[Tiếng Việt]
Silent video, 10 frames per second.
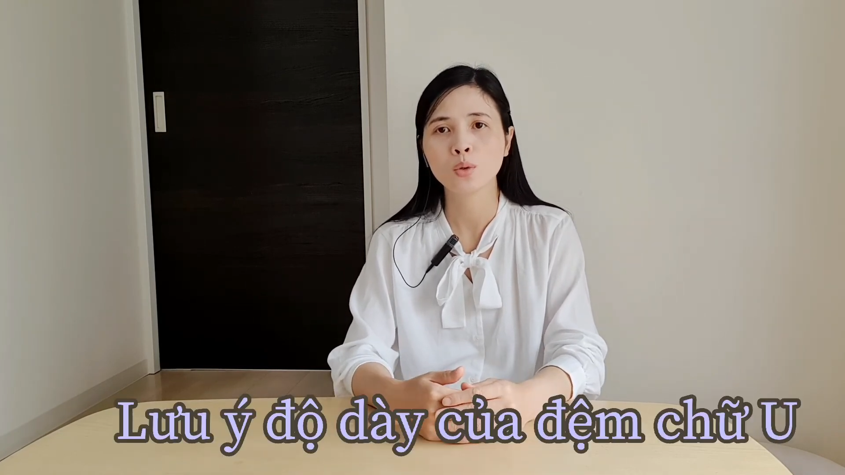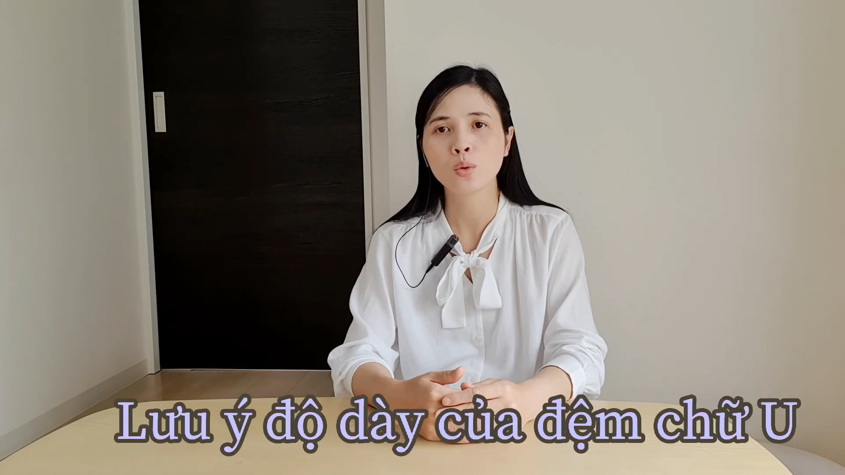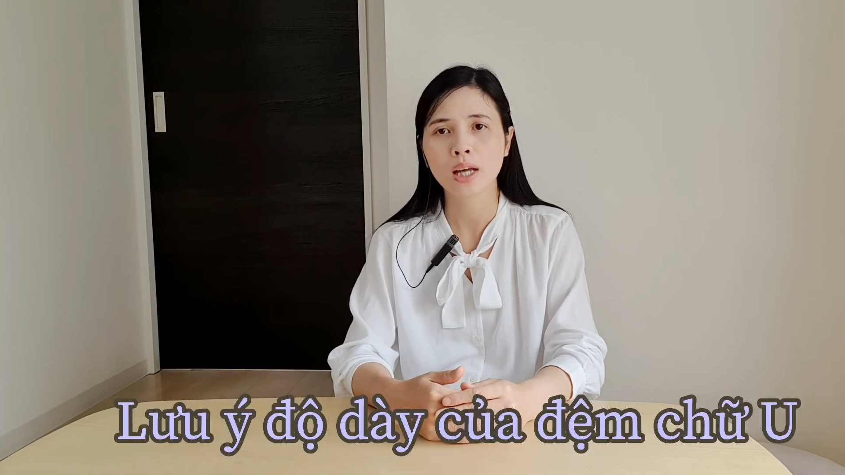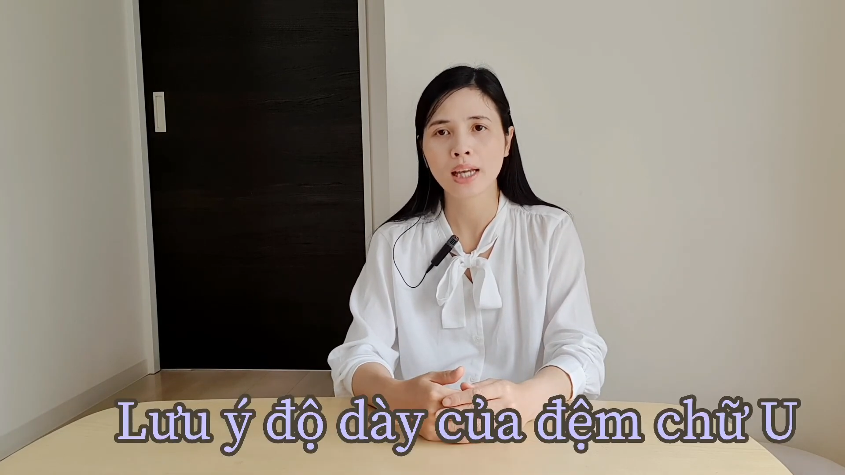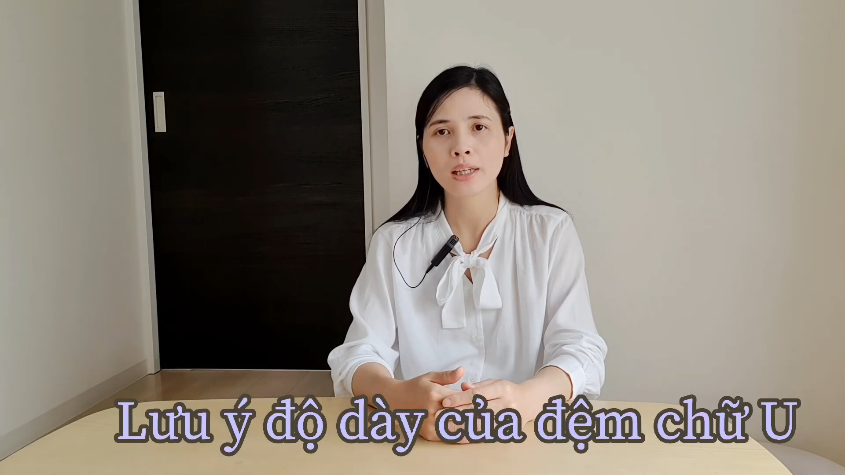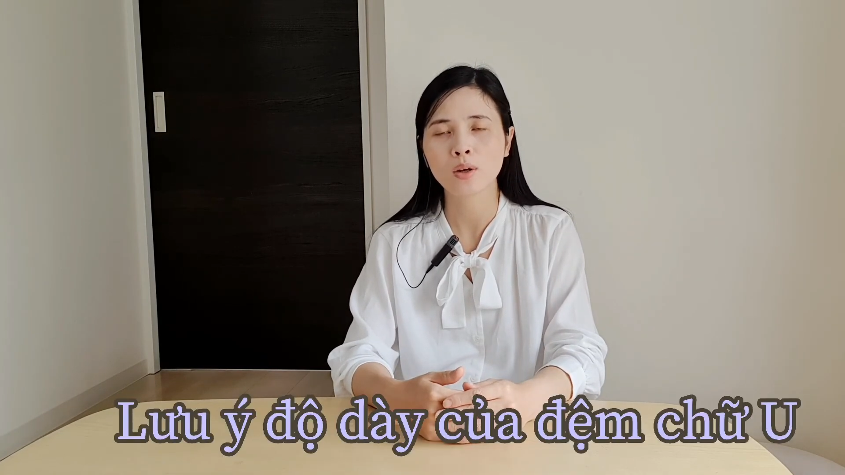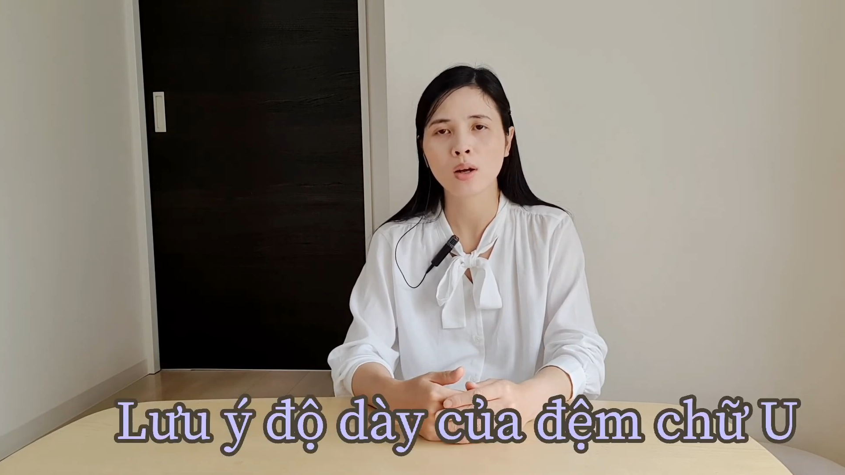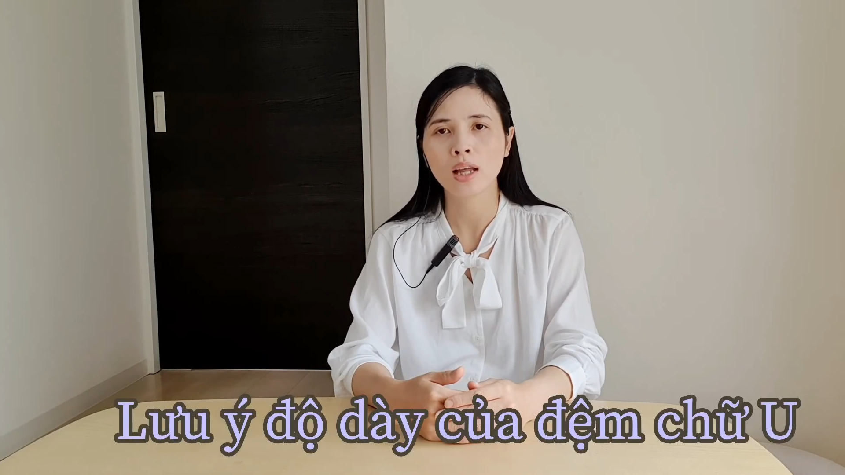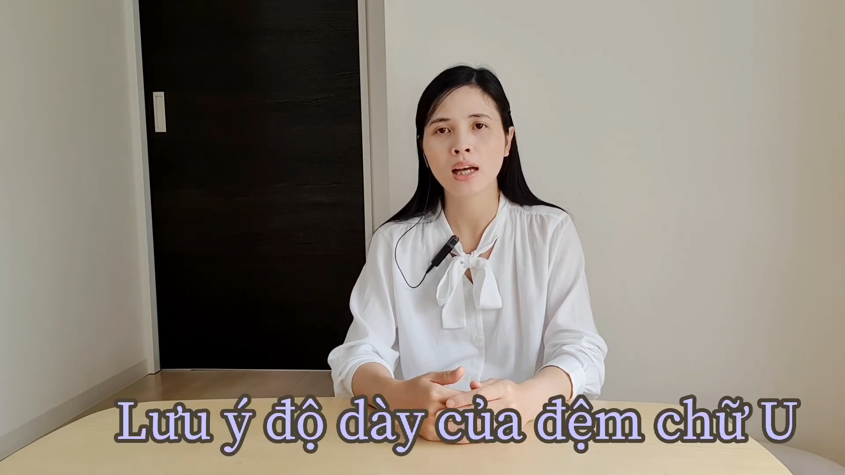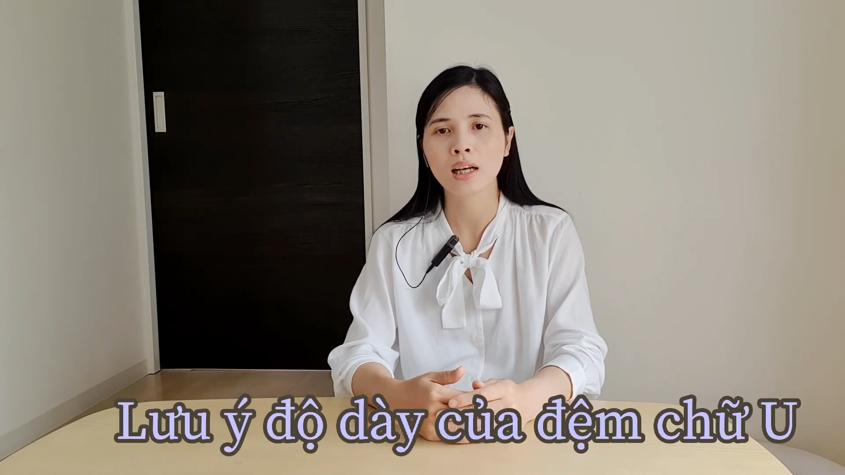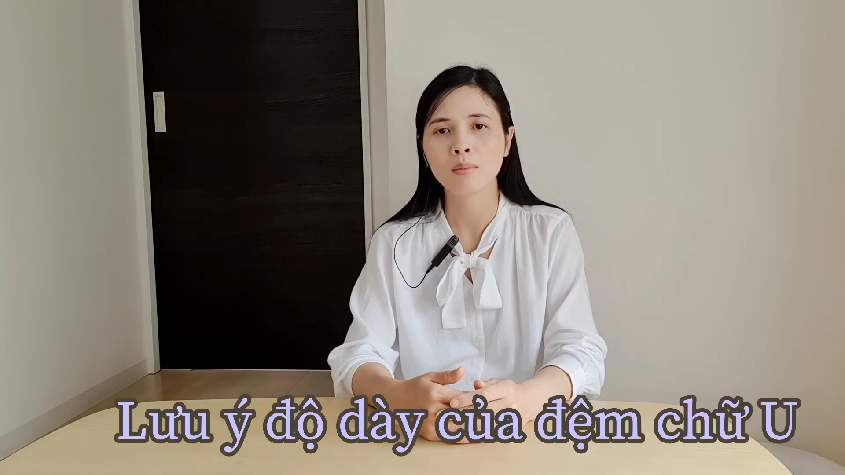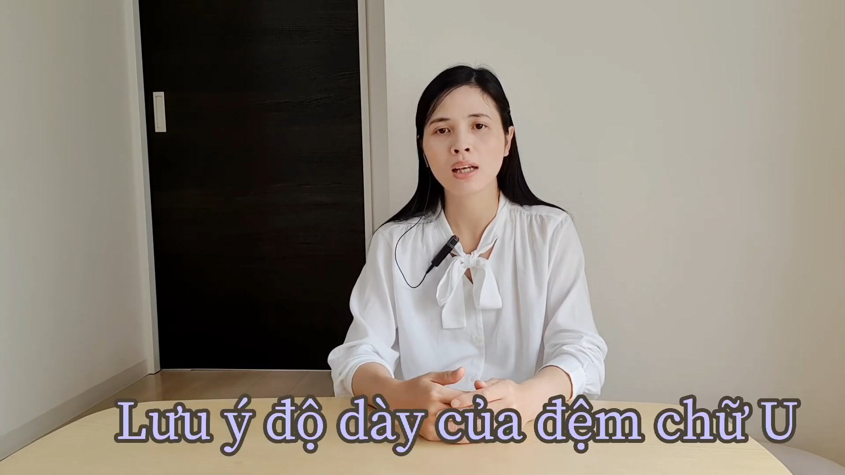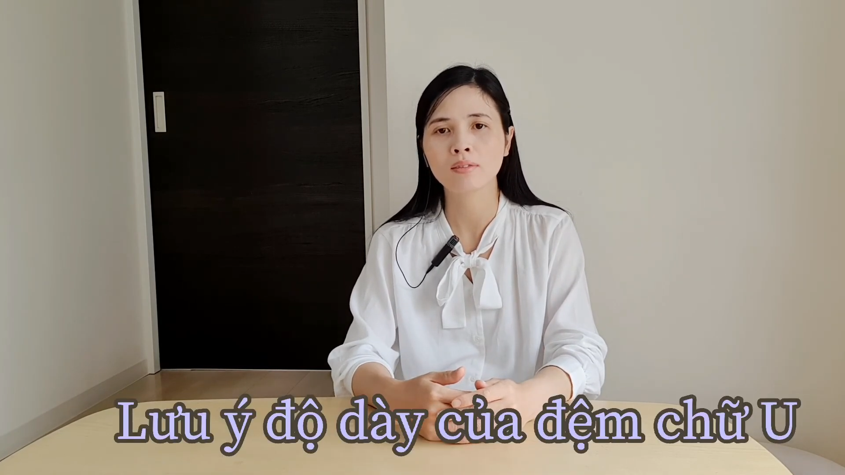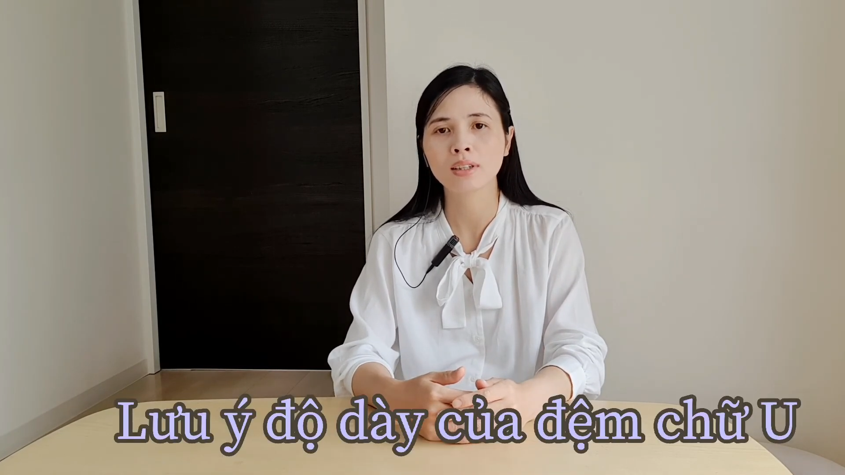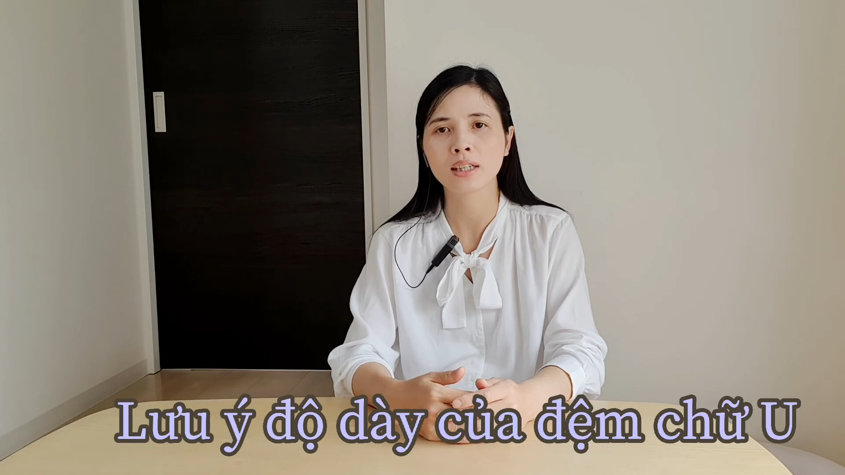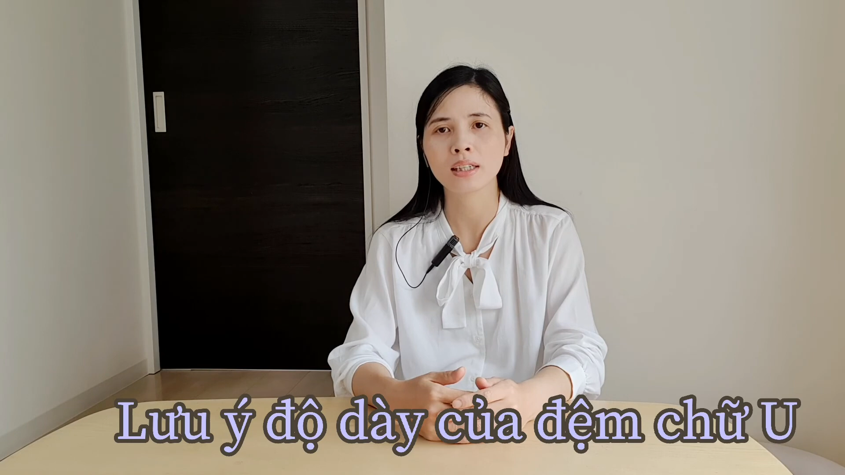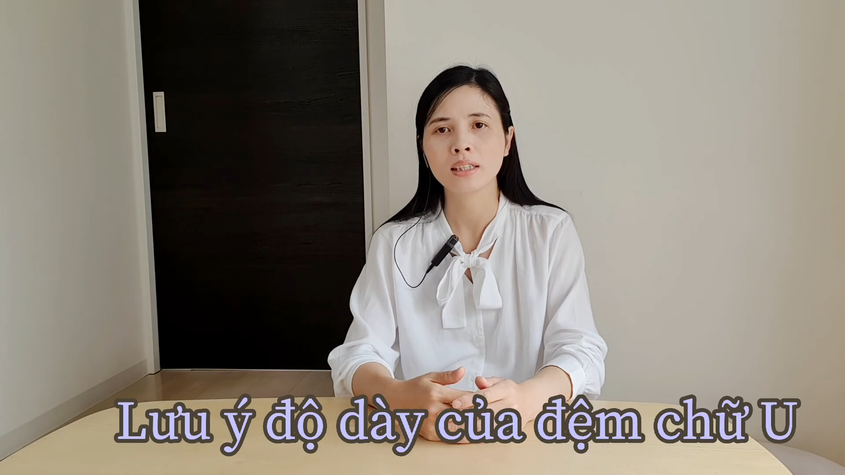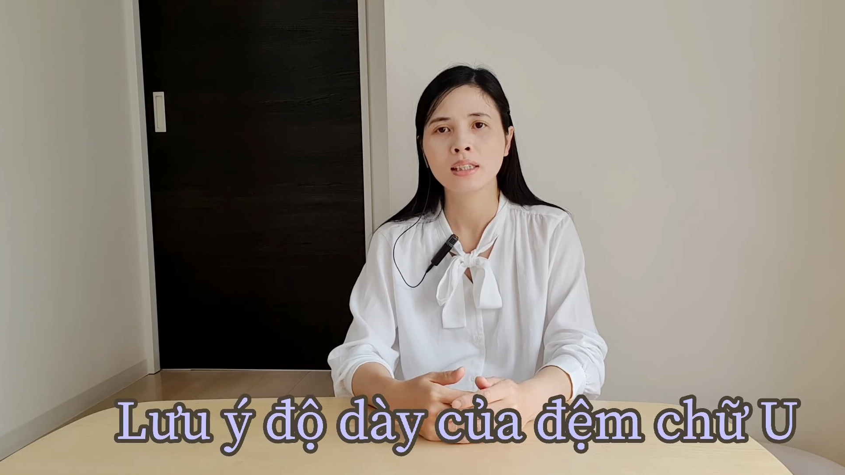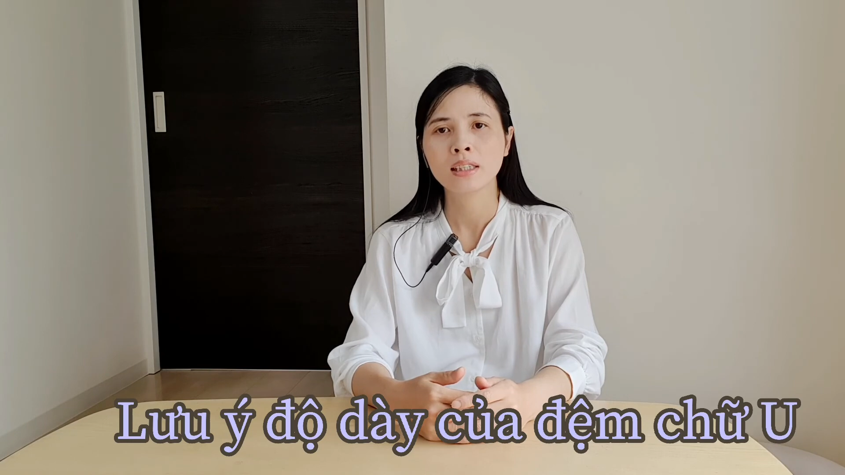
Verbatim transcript: U này đó là các bạn phải